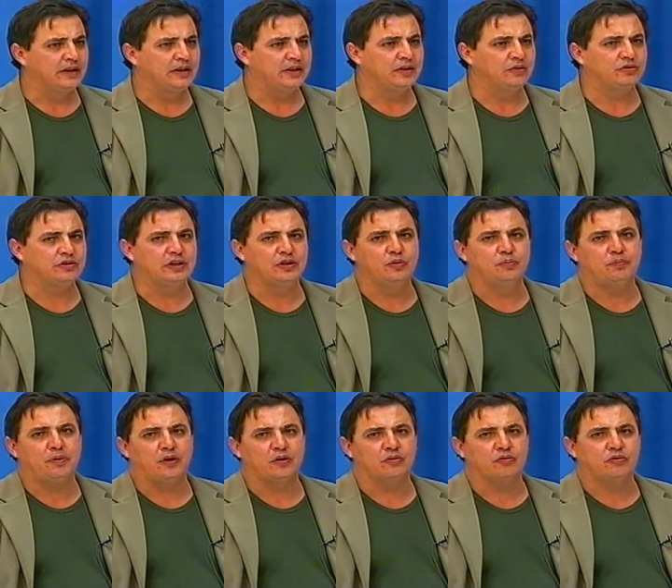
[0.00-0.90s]
Eu tenho o
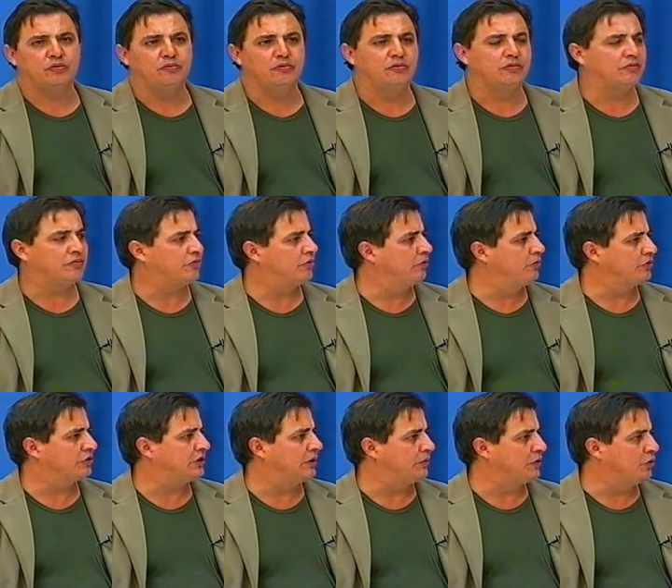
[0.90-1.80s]
Paulo como, como
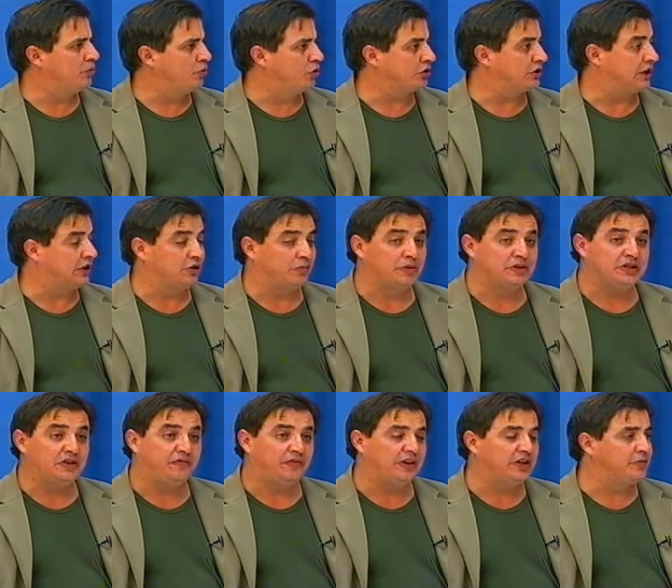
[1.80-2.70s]
também um bom treinador, mas
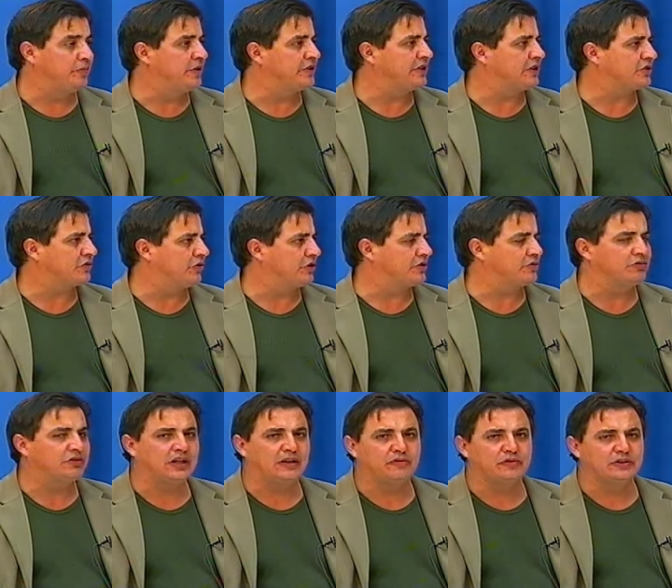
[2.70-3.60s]
infelizmente as coisas não
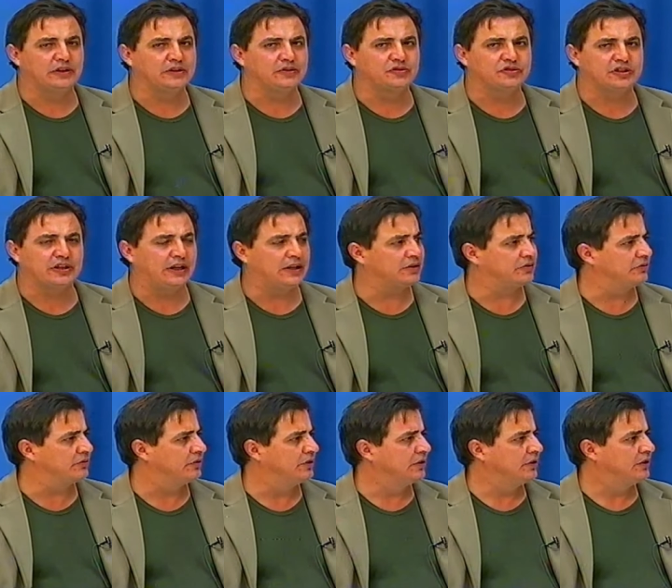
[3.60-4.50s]
estavam dando certo
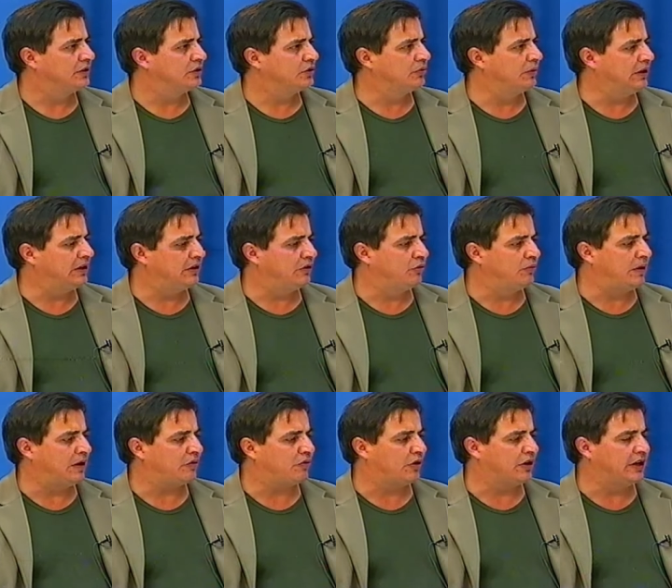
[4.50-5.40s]
é? o
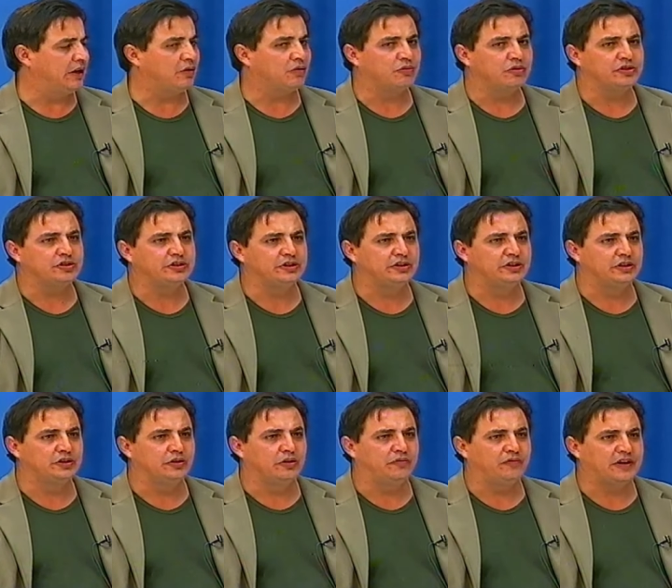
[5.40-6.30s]
Marco Aurélio
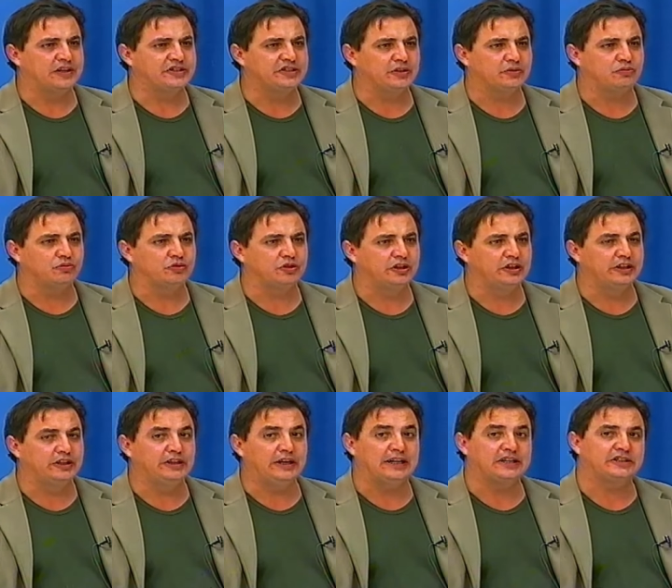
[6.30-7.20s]
conseguiu fazer com que,
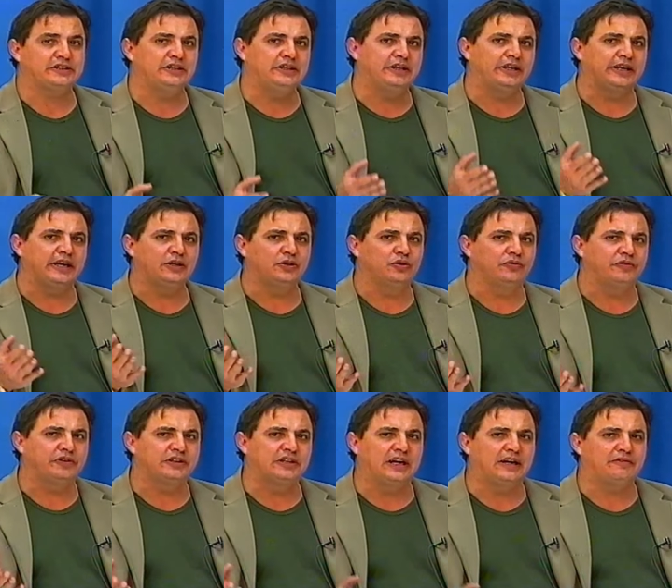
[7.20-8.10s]
nem, acho que ninguém
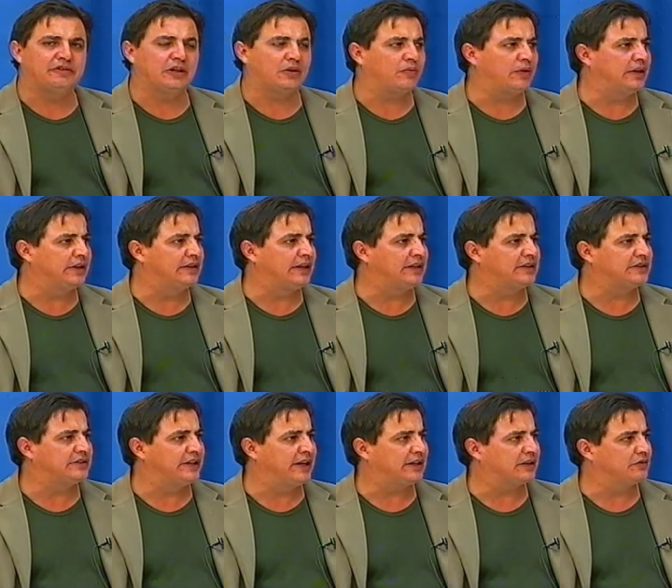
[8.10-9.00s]
duvidava da qualidade
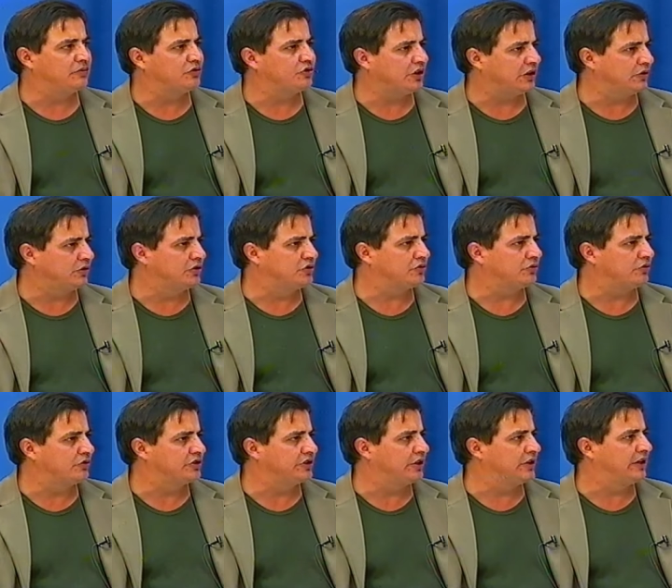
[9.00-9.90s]
técnica dos jogadores do
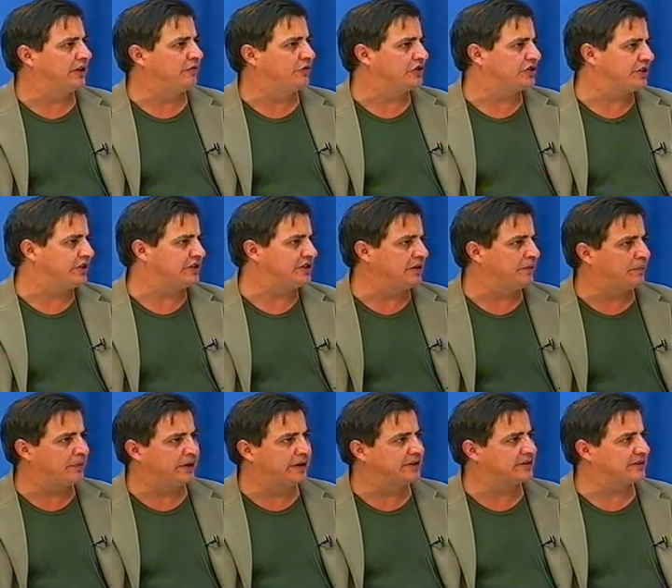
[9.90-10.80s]
Cruzeiro, nem vocês da
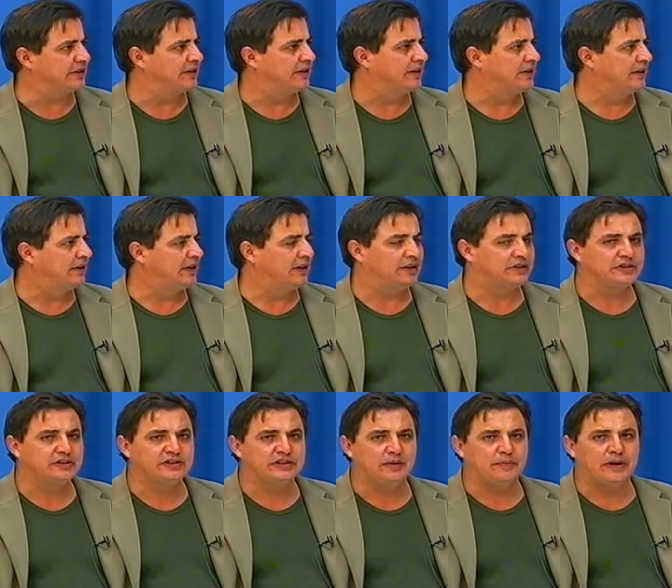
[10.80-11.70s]
imprensa, acho
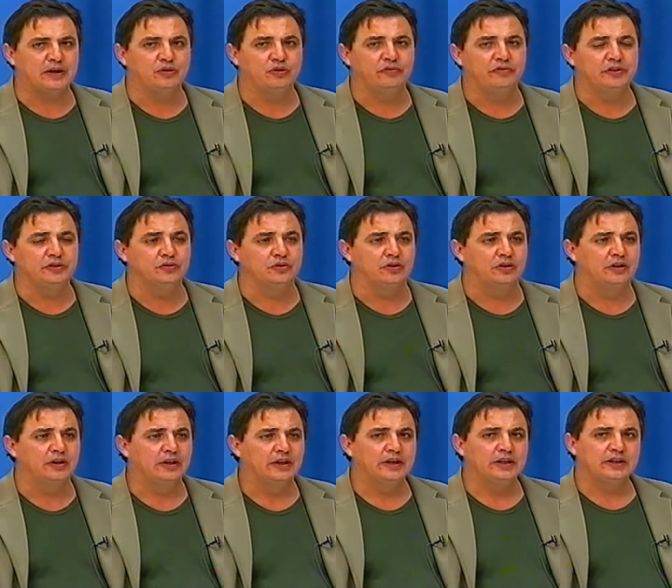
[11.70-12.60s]
que jamais duvidou.
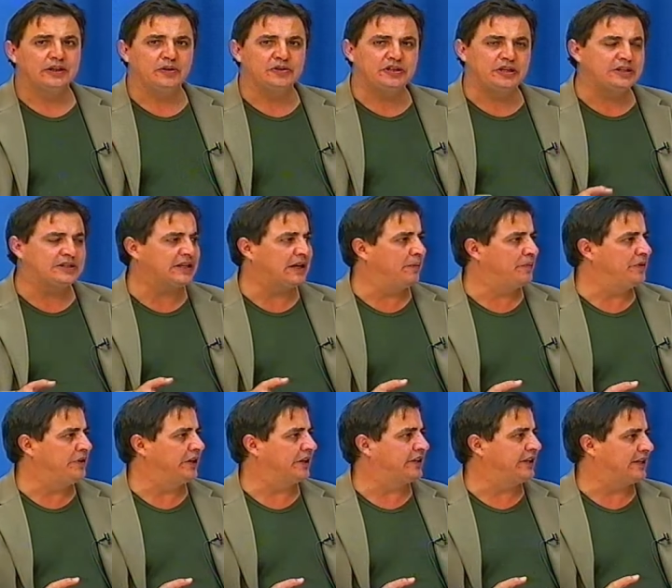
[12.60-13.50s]
Então a gente
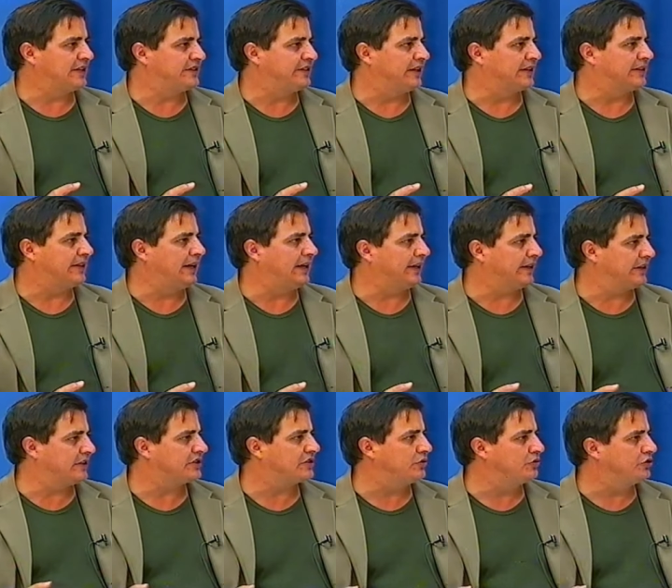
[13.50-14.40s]
sabia que acertar é
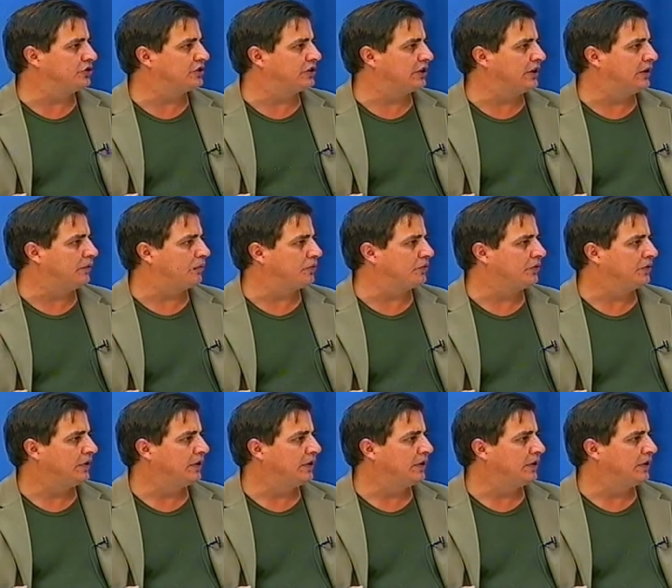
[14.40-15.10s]
questão de tempo.